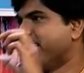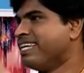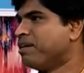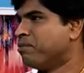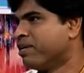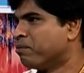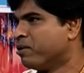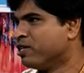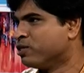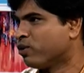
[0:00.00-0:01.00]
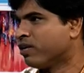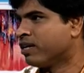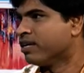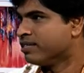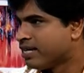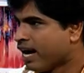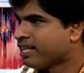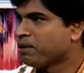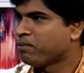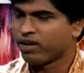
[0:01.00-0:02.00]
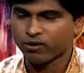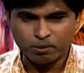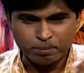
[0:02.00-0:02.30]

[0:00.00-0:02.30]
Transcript: ஹைட் இருப்பீங்க அப்படின்னு நீங்கள் சொன்னீங்க அதே போல் அவங்க